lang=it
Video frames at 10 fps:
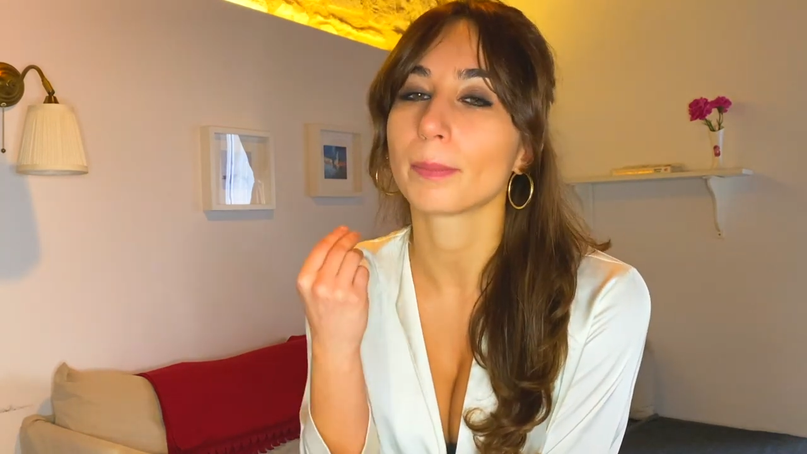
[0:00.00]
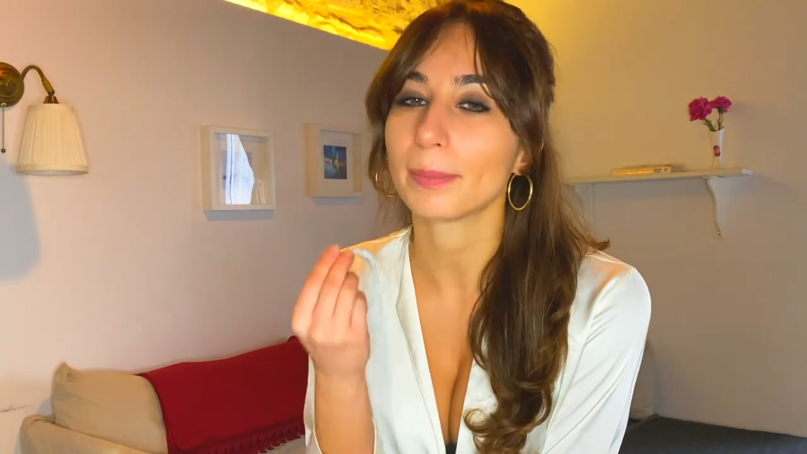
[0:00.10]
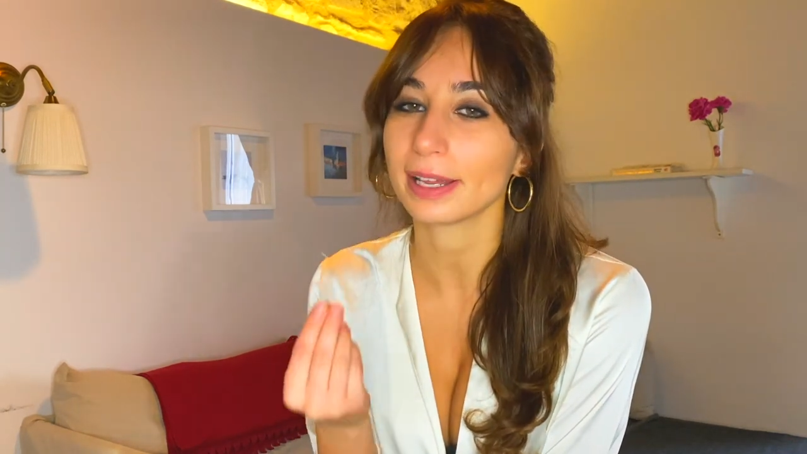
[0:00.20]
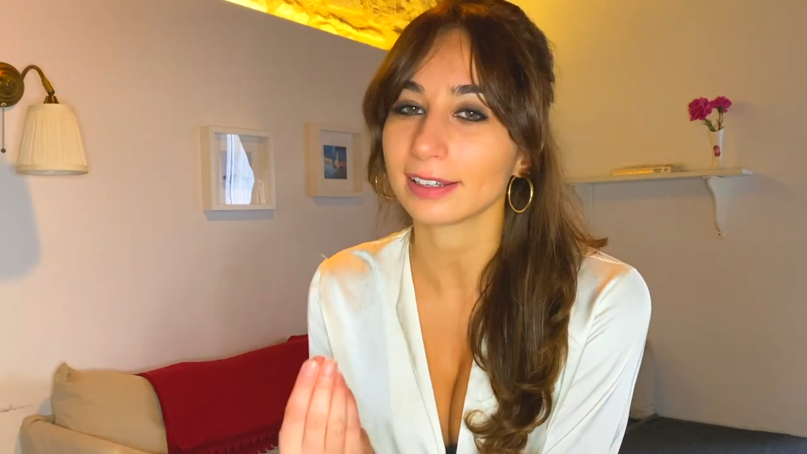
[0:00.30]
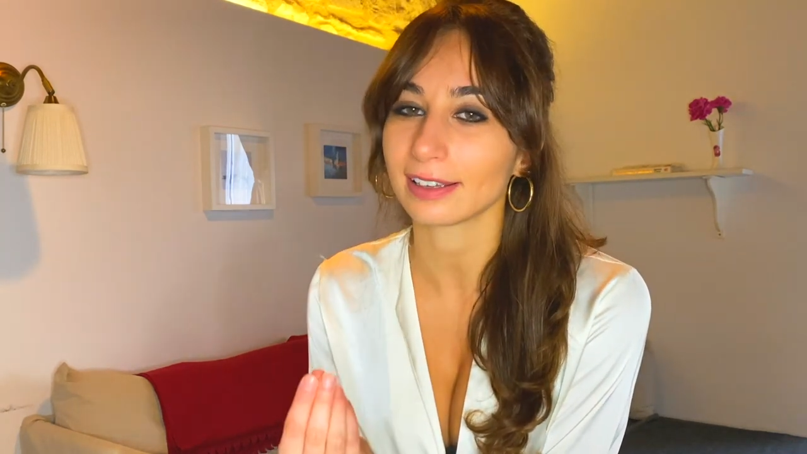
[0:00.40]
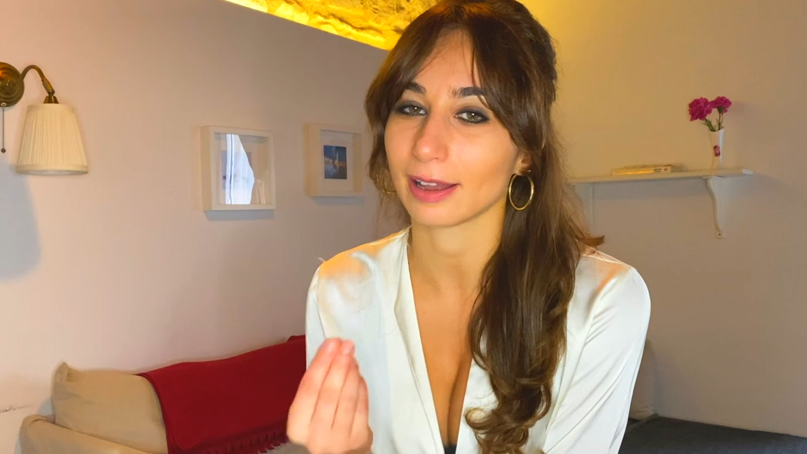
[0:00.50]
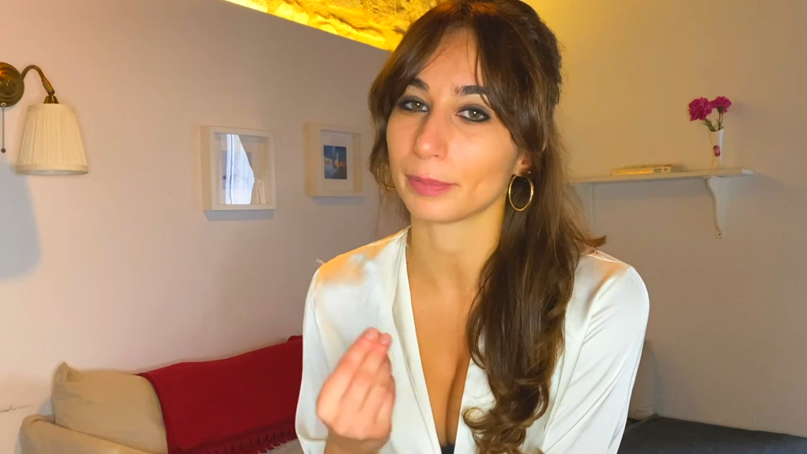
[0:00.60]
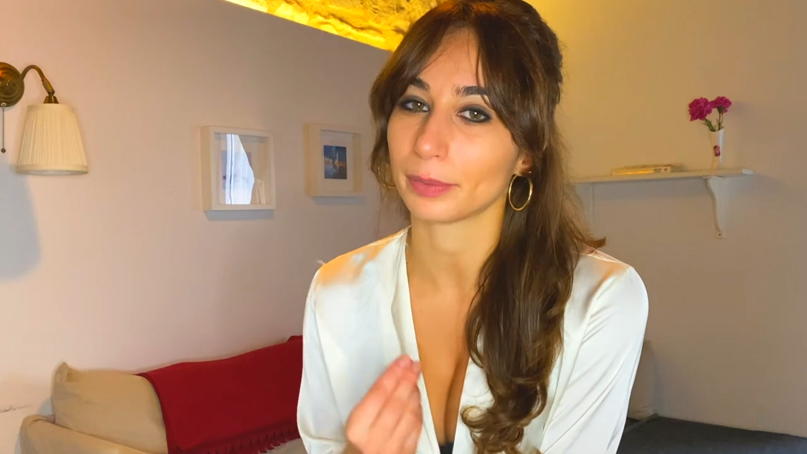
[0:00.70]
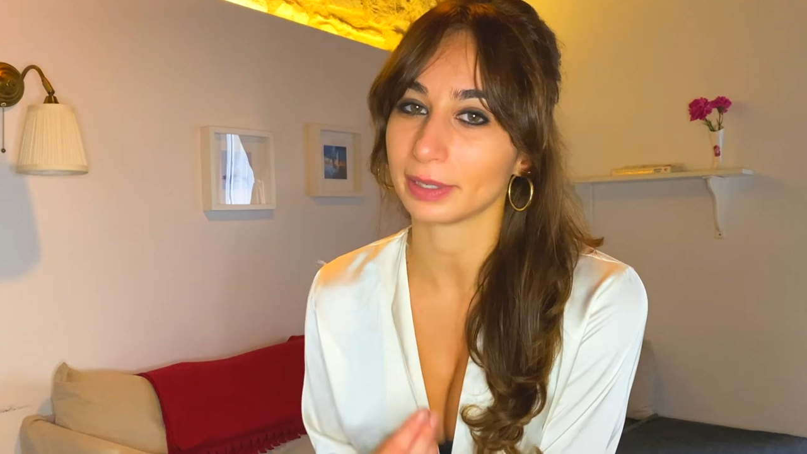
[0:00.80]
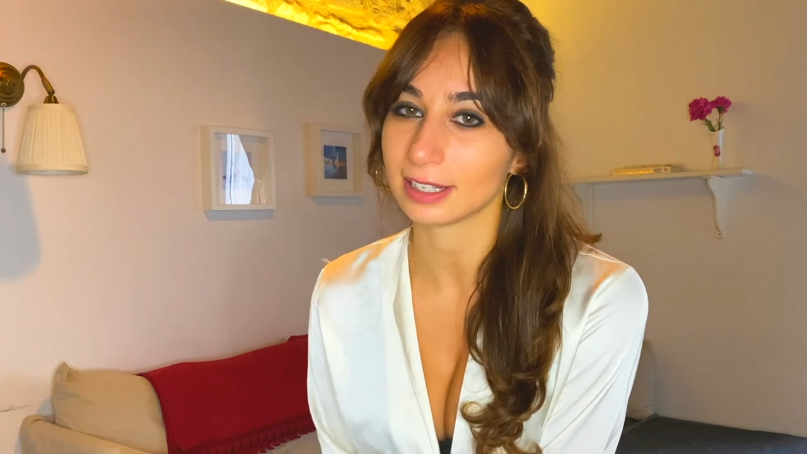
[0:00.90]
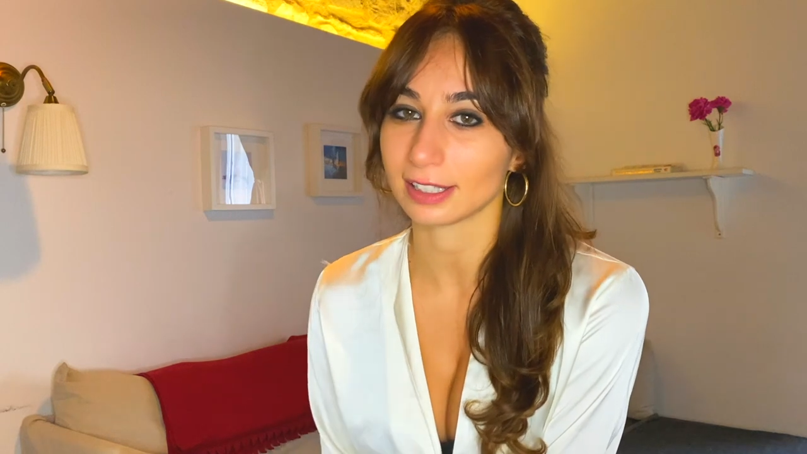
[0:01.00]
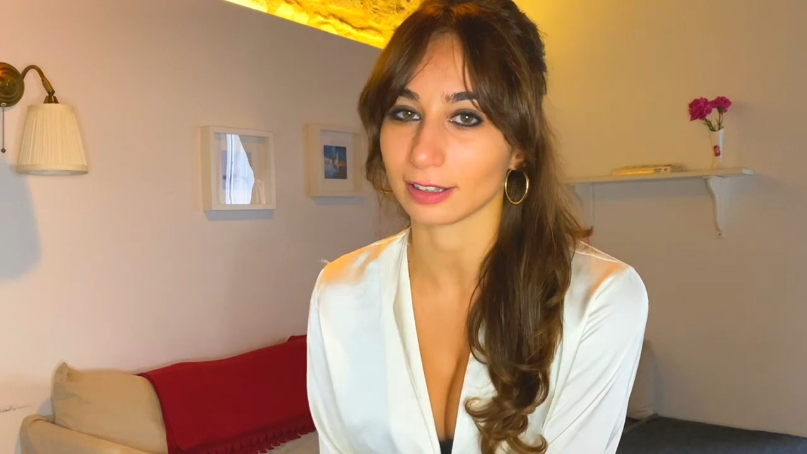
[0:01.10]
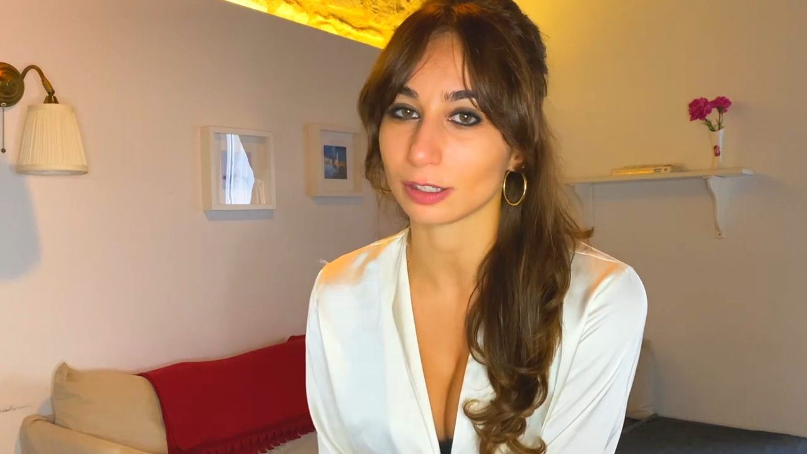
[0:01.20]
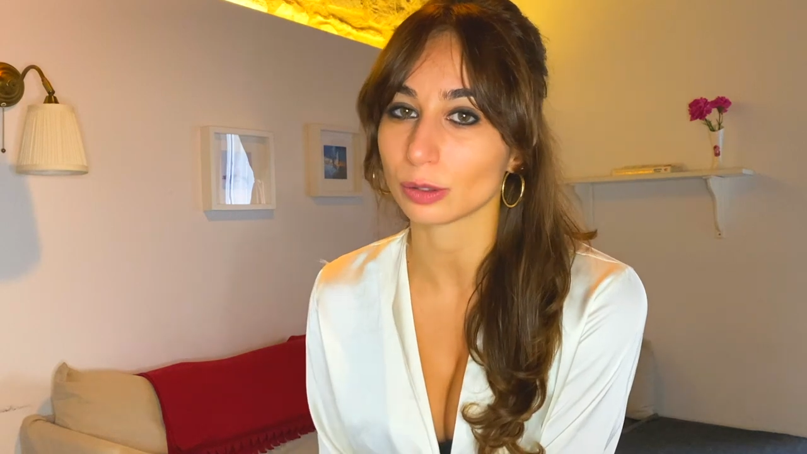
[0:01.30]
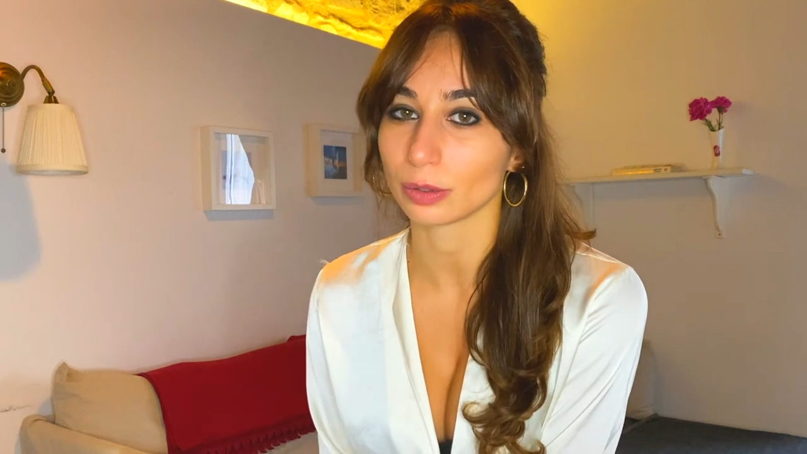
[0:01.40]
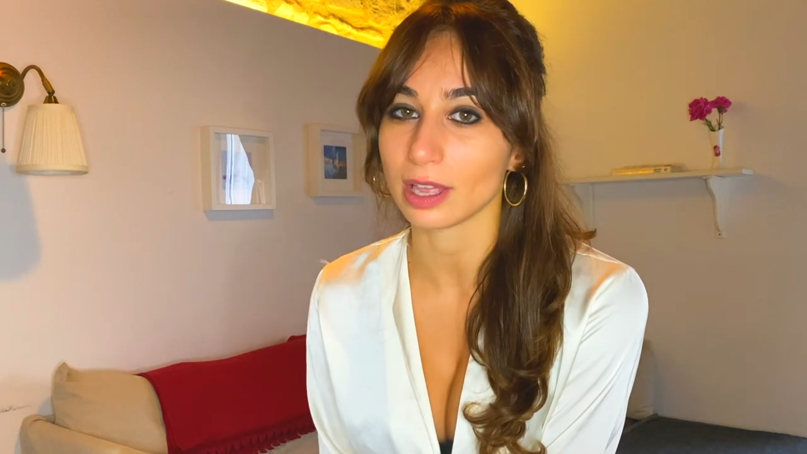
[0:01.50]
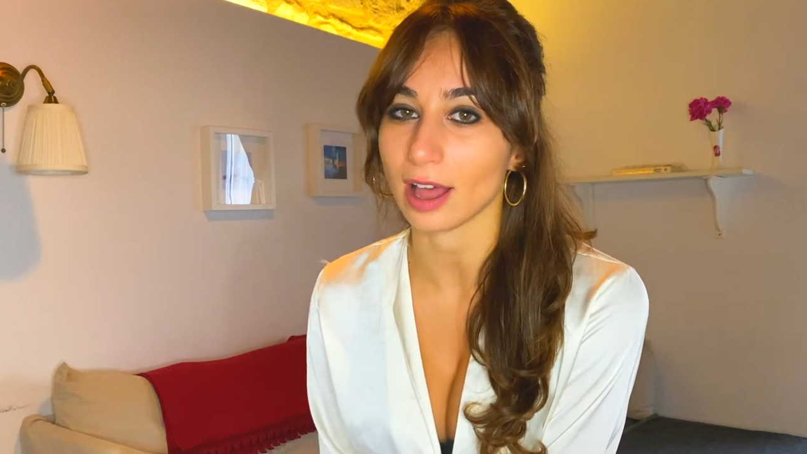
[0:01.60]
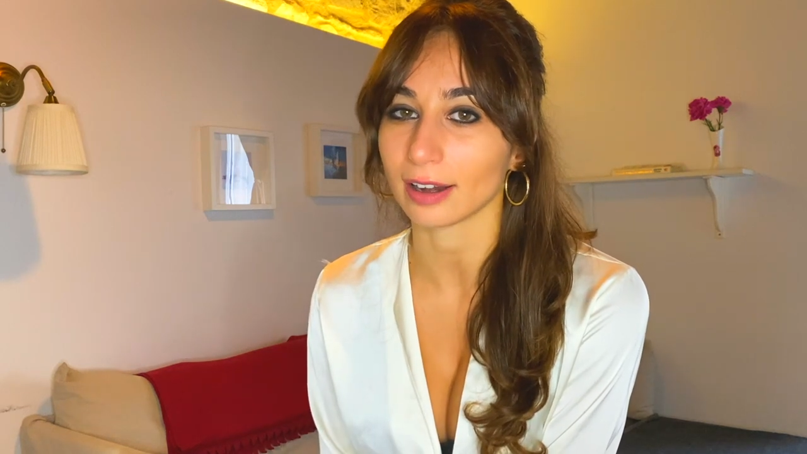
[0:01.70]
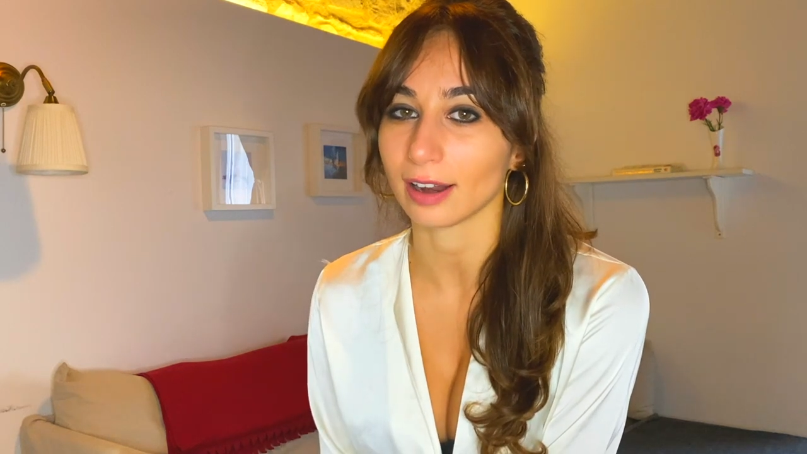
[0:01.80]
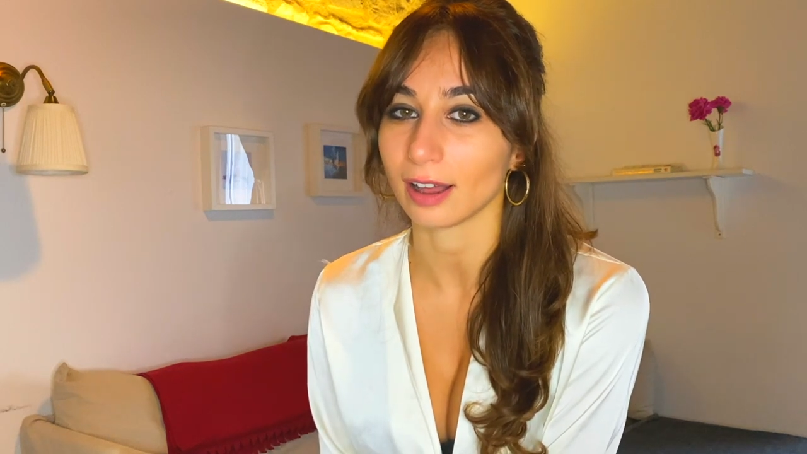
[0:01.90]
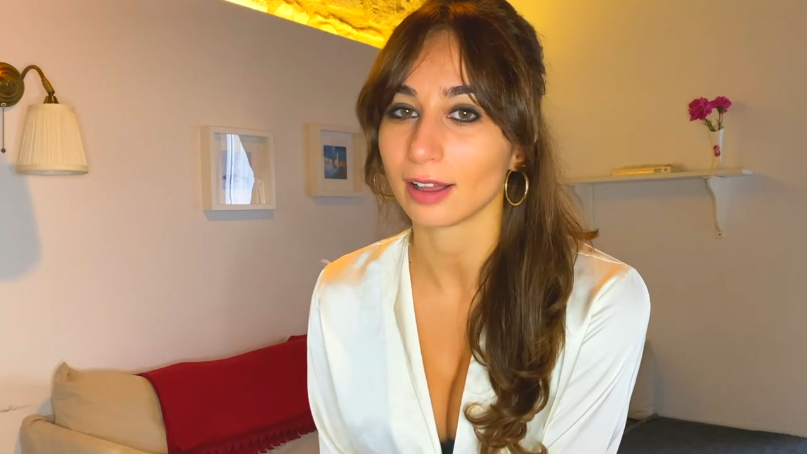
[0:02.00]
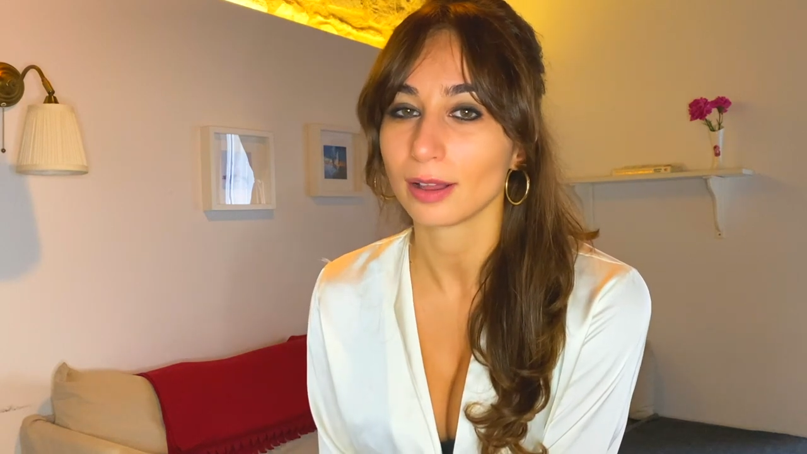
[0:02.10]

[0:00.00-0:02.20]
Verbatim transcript: perché abbiamo iniziato a studiarla,